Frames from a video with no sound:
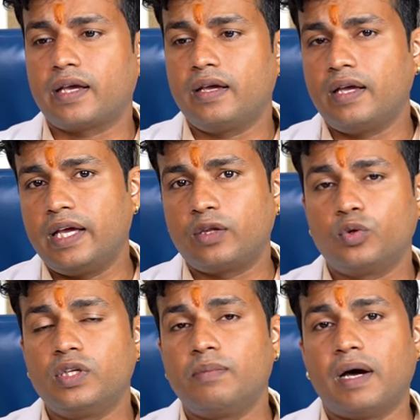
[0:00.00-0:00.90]
के एक
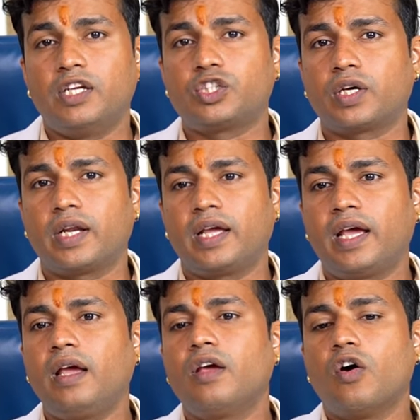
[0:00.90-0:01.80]
दो दिन मालिश
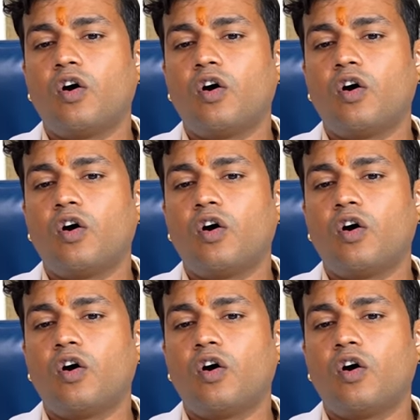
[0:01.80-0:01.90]
करेंगे